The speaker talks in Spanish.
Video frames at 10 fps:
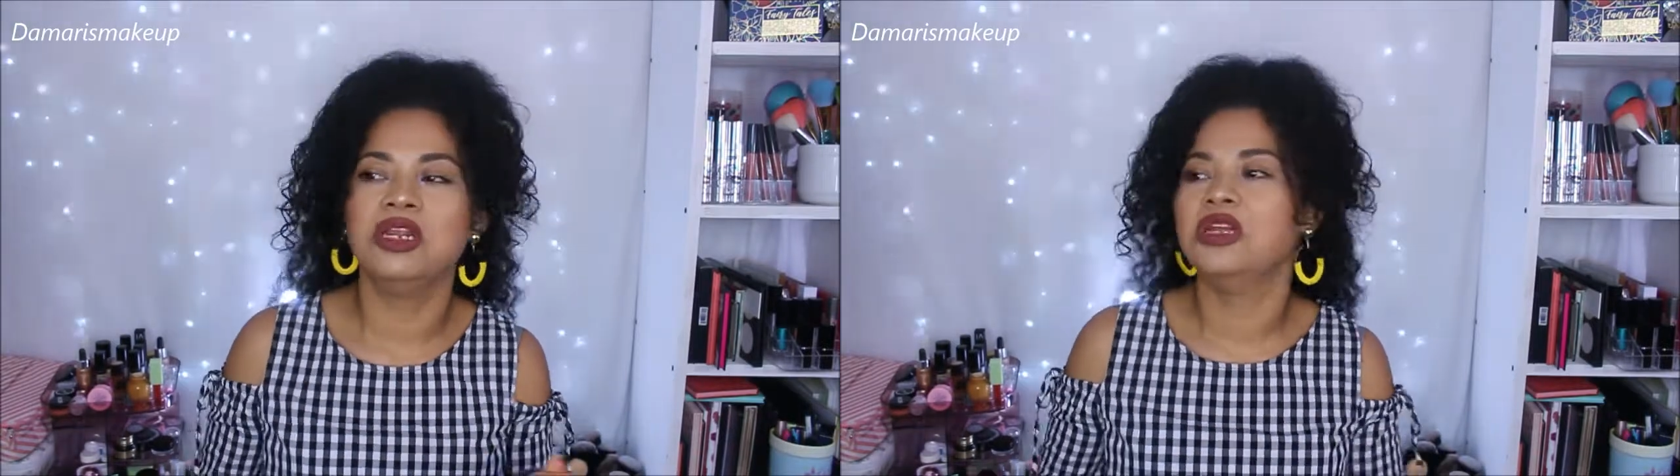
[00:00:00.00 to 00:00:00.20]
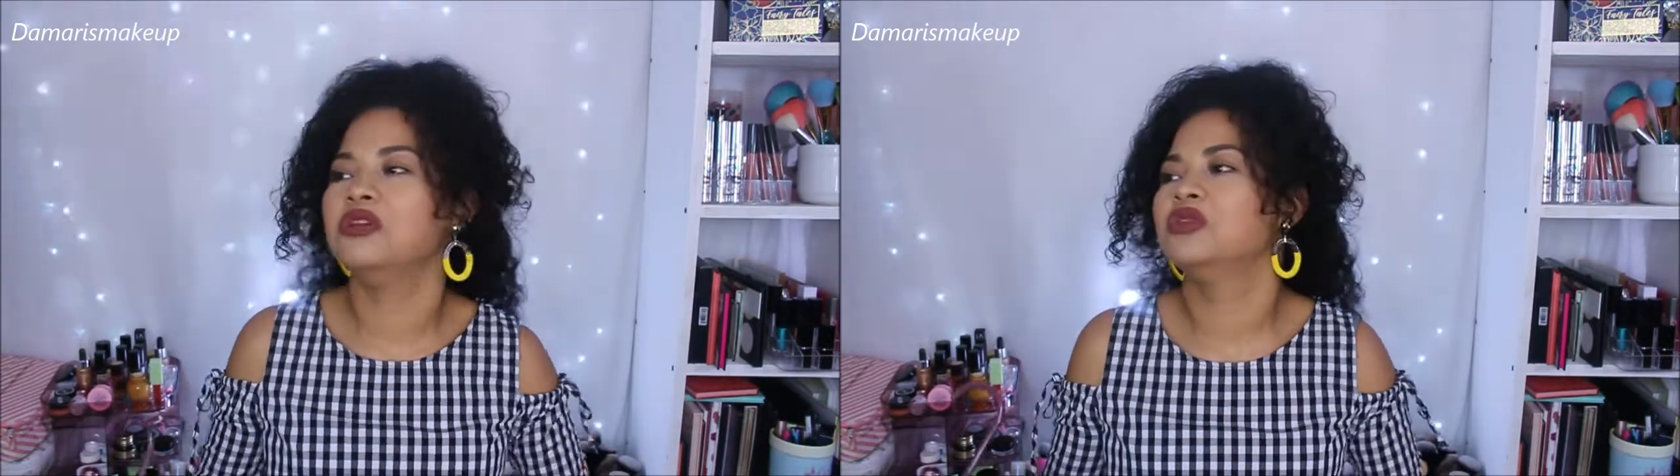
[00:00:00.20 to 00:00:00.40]

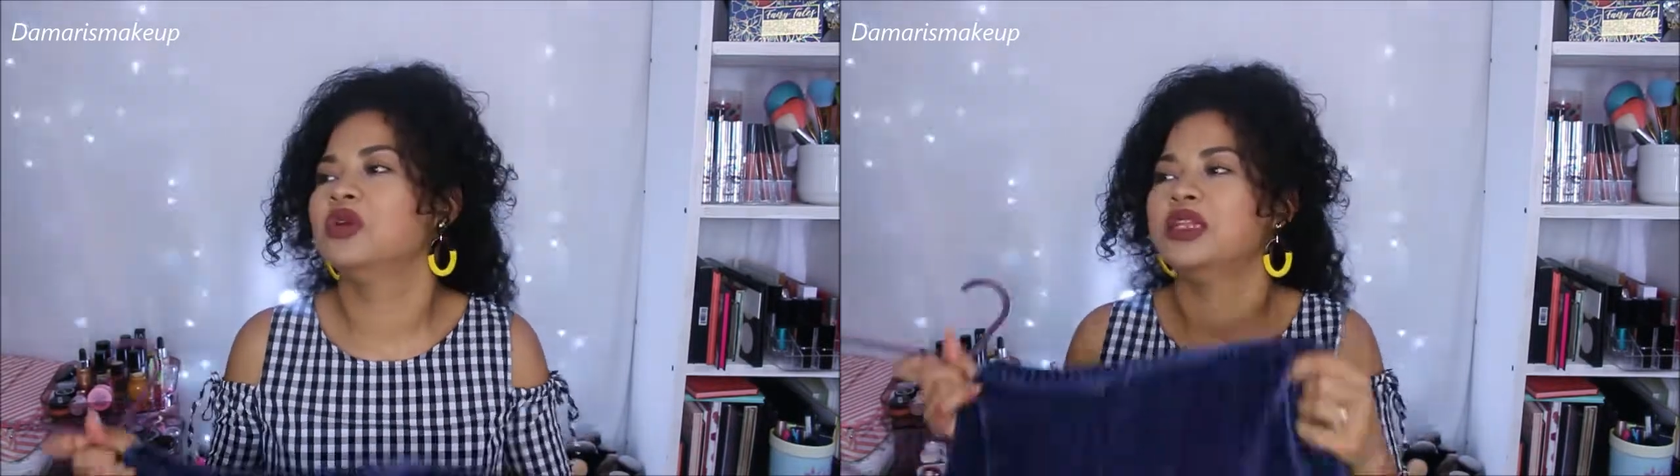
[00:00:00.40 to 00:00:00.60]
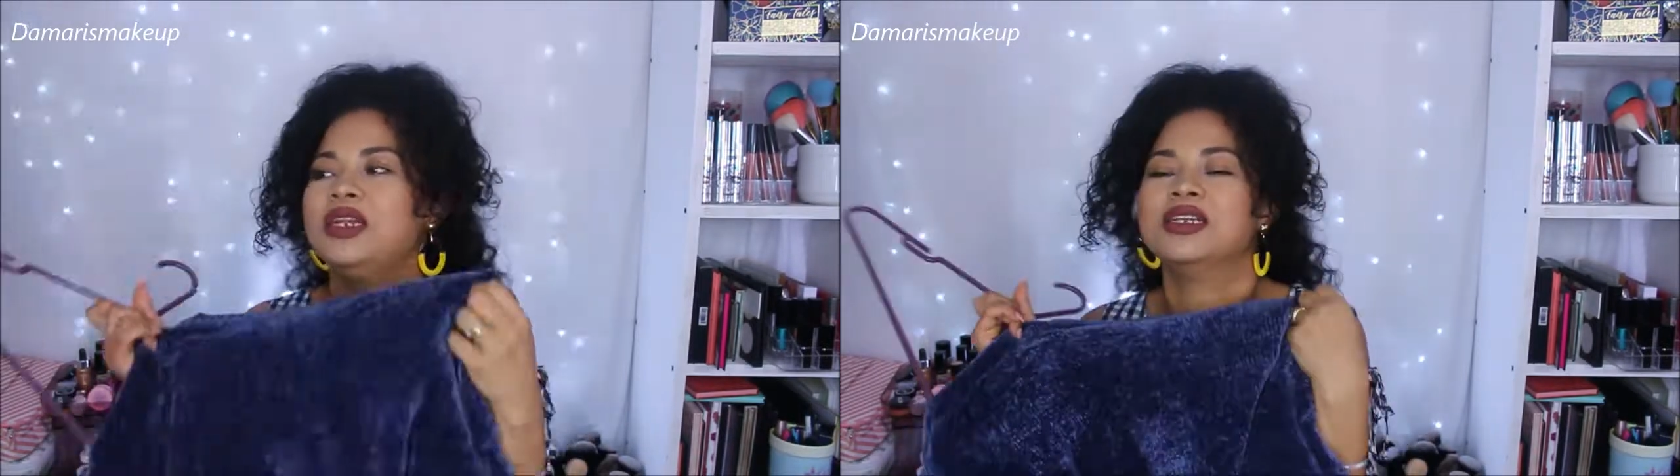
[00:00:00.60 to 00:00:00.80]
y un
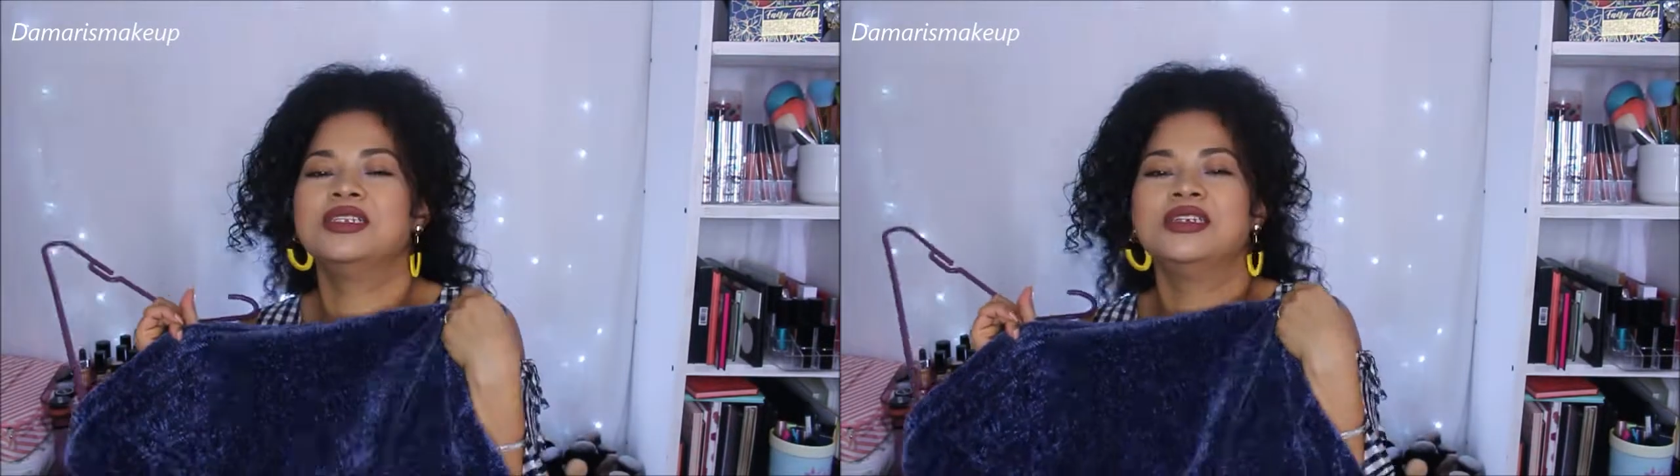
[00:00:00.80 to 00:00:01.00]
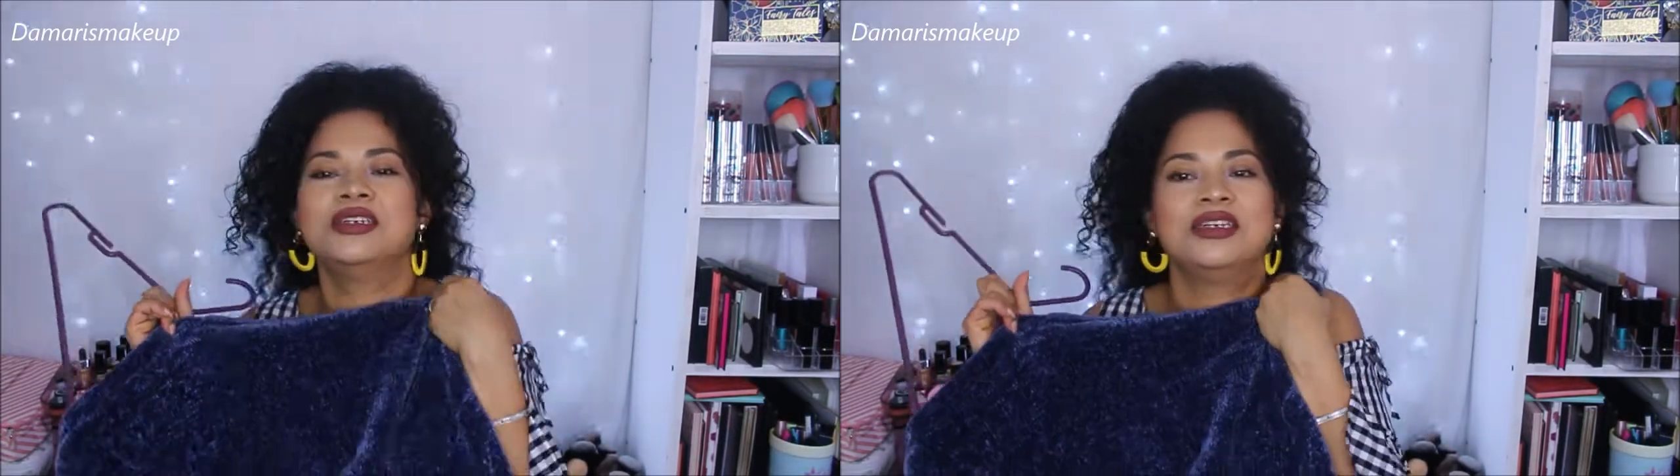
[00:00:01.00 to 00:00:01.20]
suéter así